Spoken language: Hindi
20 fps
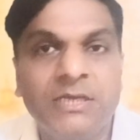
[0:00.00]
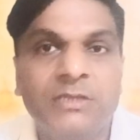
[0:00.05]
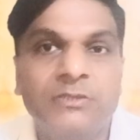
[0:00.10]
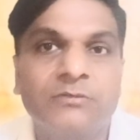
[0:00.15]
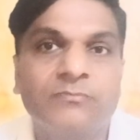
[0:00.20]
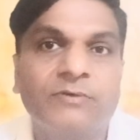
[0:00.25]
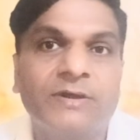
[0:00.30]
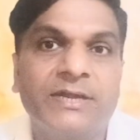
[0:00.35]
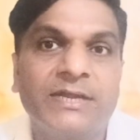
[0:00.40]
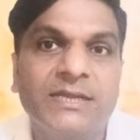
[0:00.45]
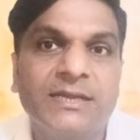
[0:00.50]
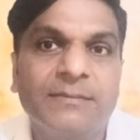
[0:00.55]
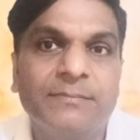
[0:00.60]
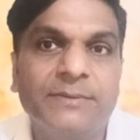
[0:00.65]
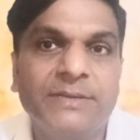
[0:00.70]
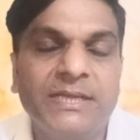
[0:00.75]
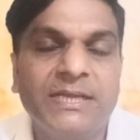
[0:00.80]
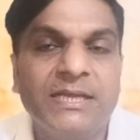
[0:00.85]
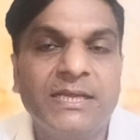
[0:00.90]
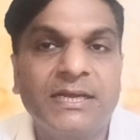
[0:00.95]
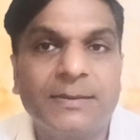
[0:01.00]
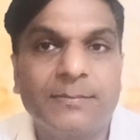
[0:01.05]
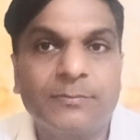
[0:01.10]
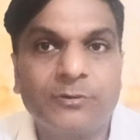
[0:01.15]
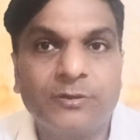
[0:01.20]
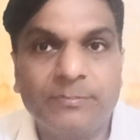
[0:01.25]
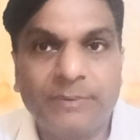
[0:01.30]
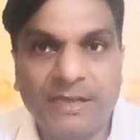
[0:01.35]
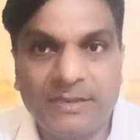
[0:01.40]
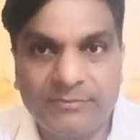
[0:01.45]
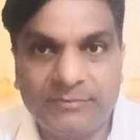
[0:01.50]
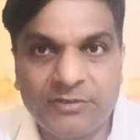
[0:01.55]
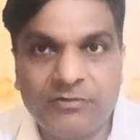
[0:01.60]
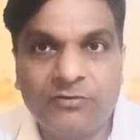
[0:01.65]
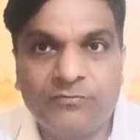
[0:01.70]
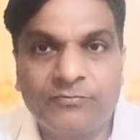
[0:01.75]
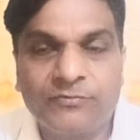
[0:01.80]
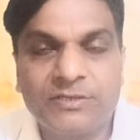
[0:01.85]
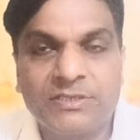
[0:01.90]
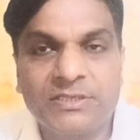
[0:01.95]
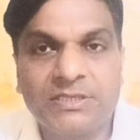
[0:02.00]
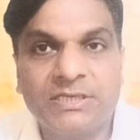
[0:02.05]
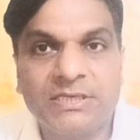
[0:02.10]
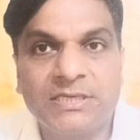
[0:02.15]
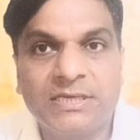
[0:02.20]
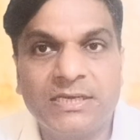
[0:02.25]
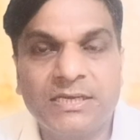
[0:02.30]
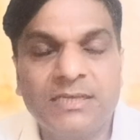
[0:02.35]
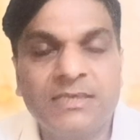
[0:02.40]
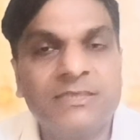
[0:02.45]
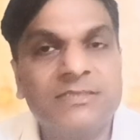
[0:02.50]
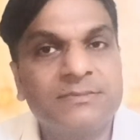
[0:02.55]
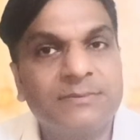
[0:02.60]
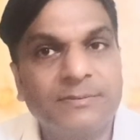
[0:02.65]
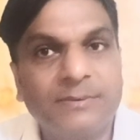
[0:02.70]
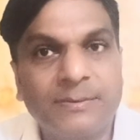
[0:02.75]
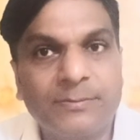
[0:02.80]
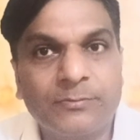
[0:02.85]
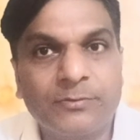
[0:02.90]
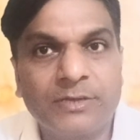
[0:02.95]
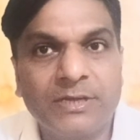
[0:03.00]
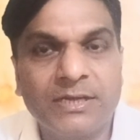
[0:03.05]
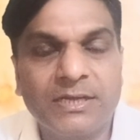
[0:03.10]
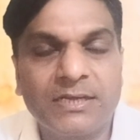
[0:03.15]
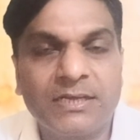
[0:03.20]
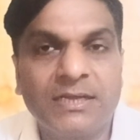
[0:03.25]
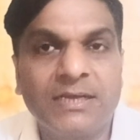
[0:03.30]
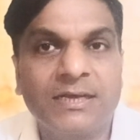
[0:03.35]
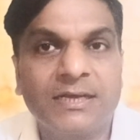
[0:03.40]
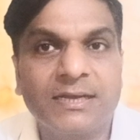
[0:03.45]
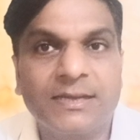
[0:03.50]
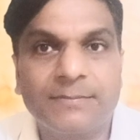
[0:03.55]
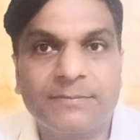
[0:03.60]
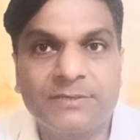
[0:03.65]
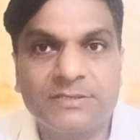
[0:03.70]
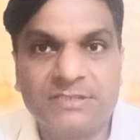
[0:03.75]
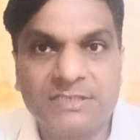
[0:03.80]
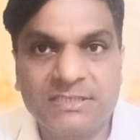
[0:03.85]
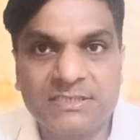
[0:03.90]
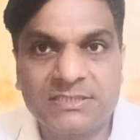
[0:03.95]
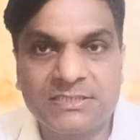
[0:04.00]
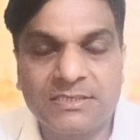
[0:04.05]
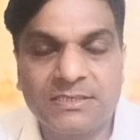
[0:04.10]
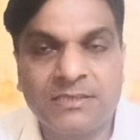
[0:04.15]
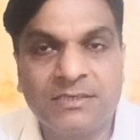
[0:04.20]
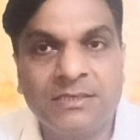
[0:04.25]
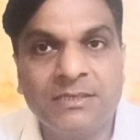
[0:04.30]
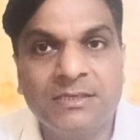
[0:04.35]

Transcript: तो वाटे कंपनी एक आपको बाई बैक ऑफर दे रही है इसमें आपको क्या करना है अगर आपका सेंसर